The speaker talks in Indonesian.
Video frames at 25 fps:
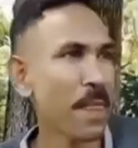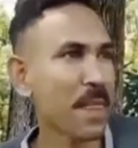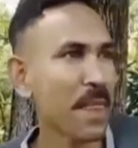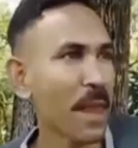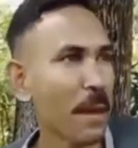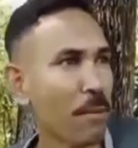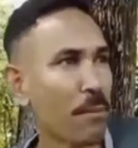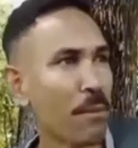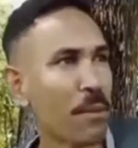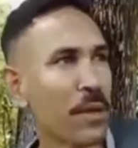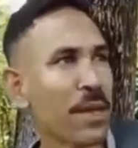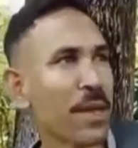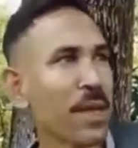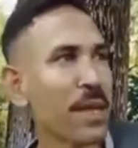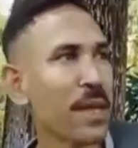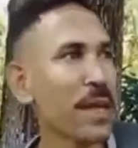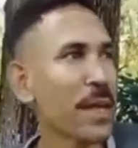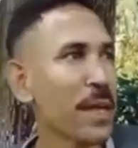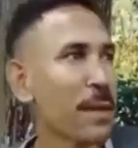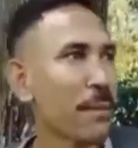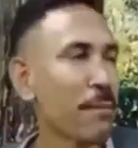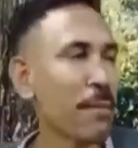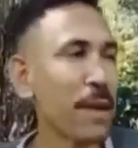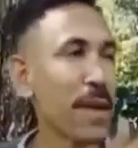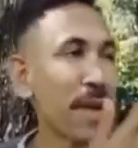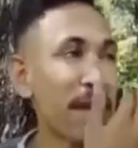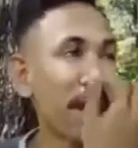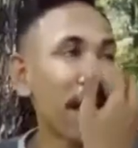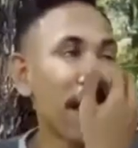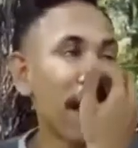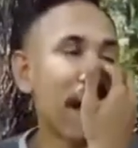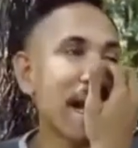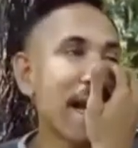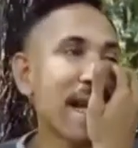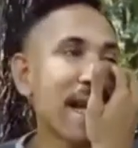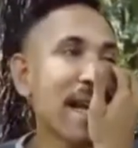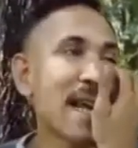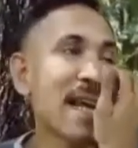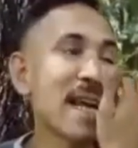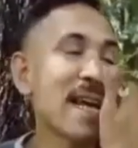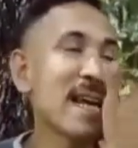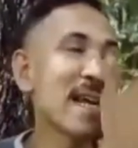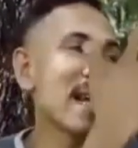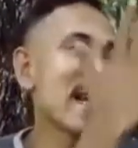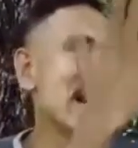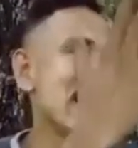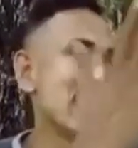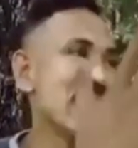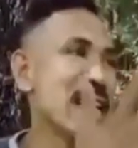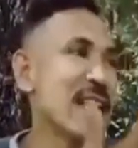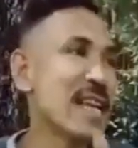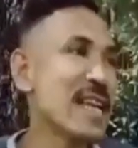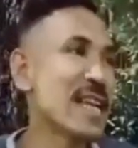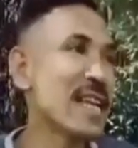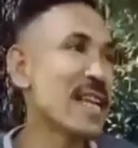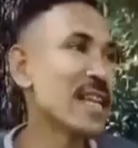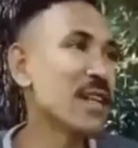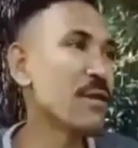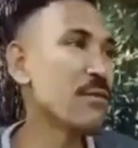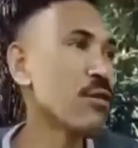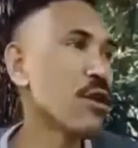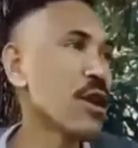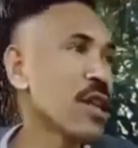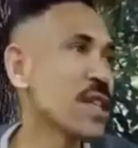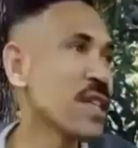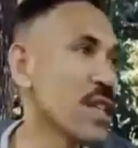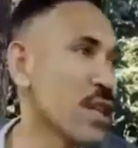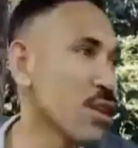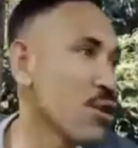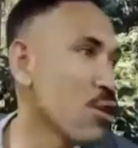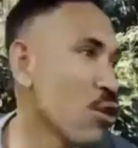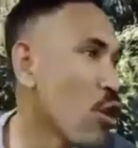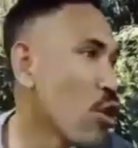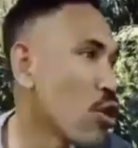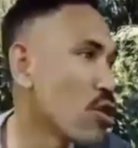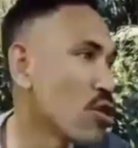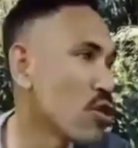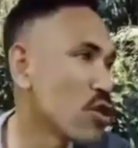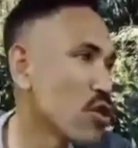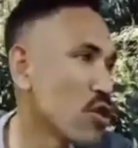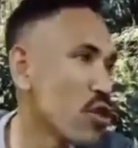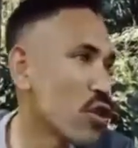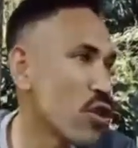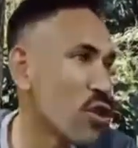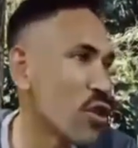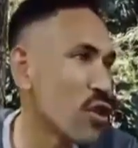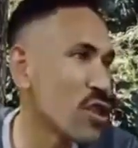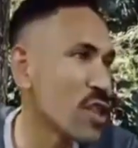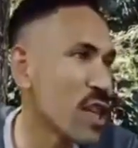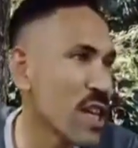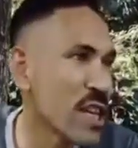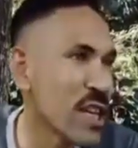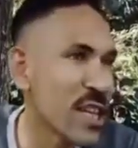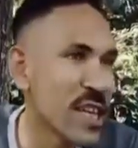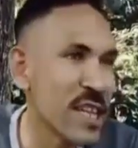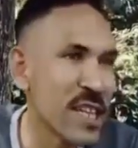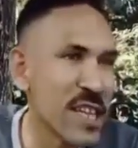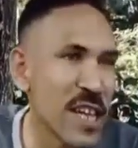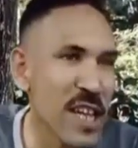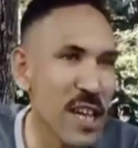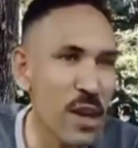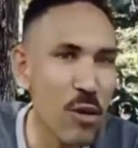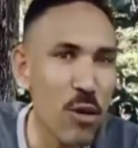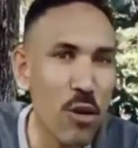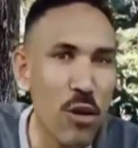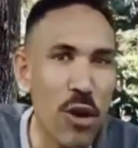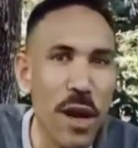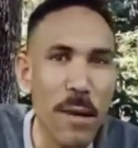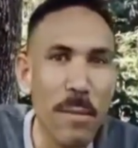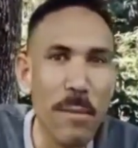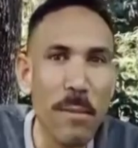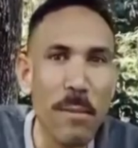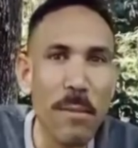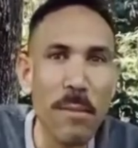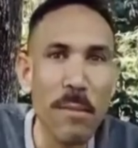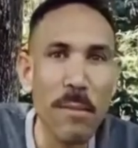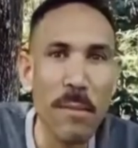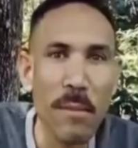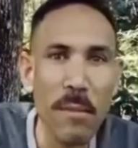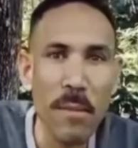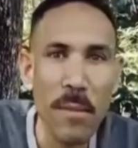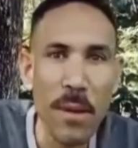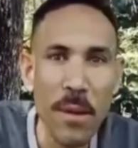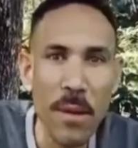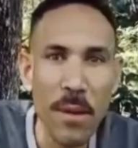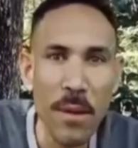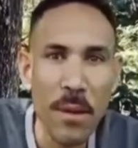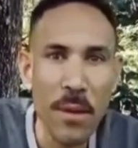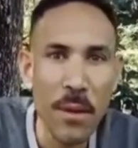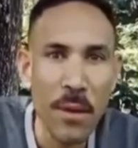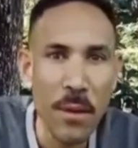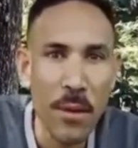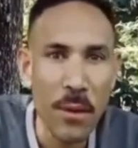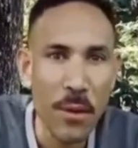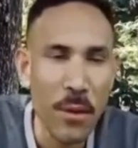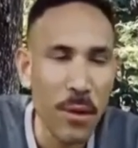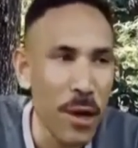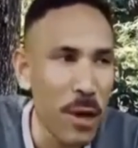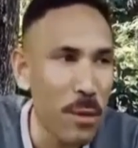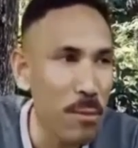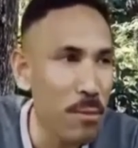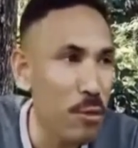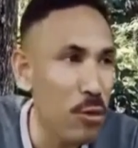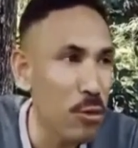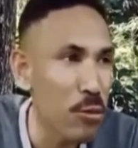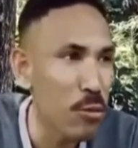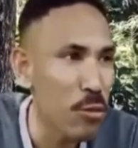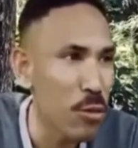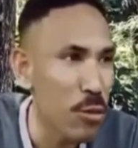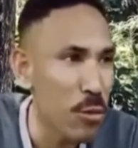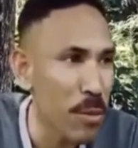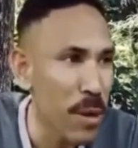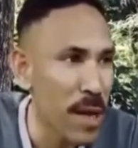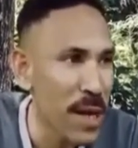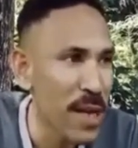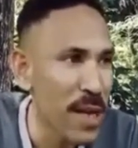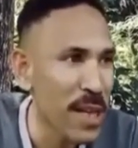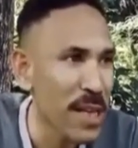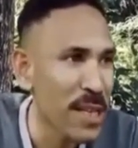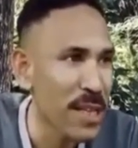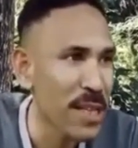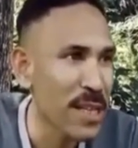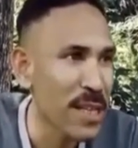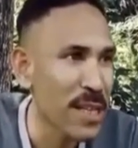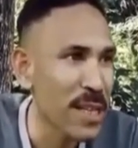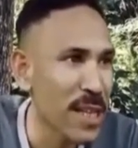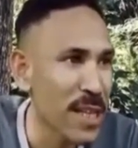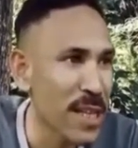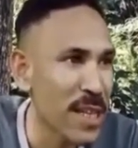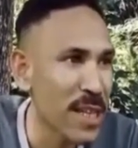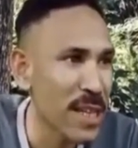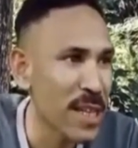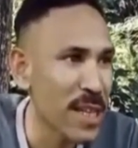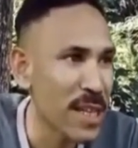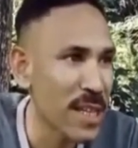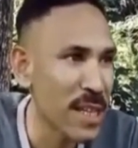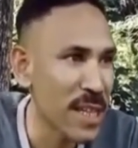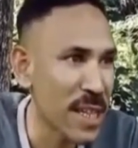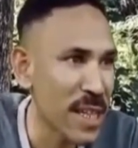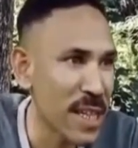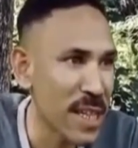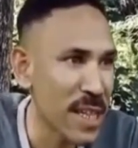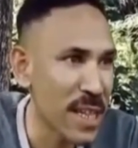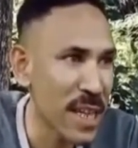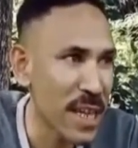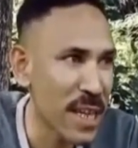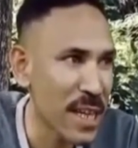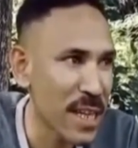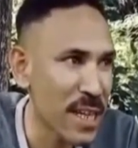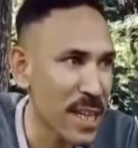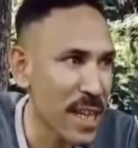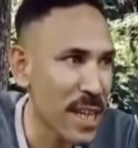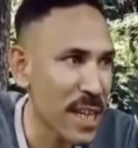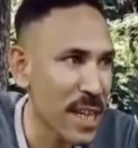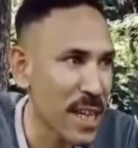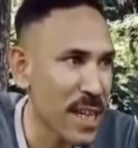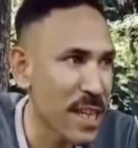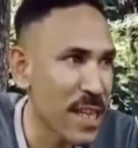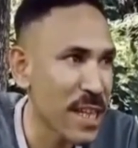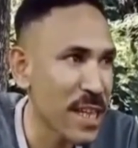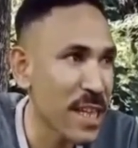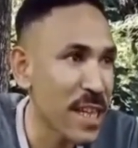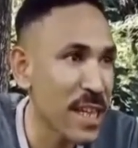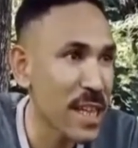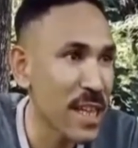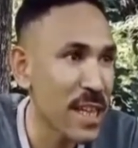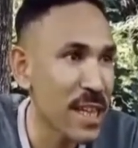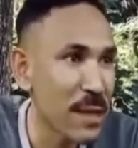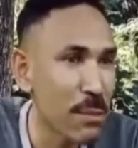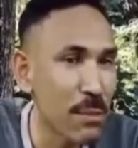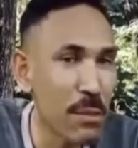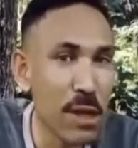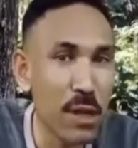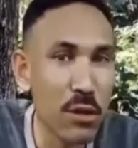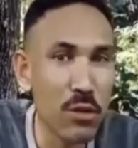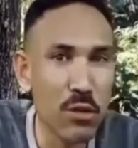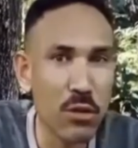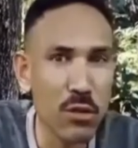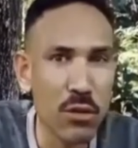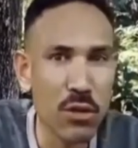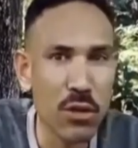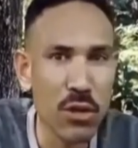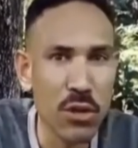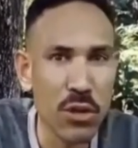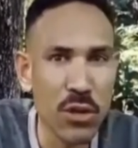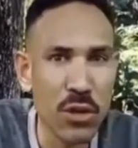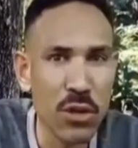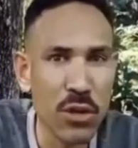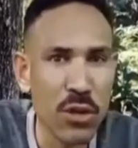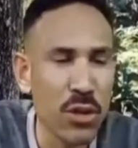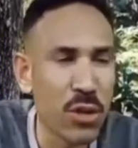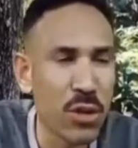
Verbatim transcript: tapi beda karena yang di Timur Leste itu longsor, jadinya kolam, kolam lumpur panas. Jadi ya. ketika dia ini dia meletus,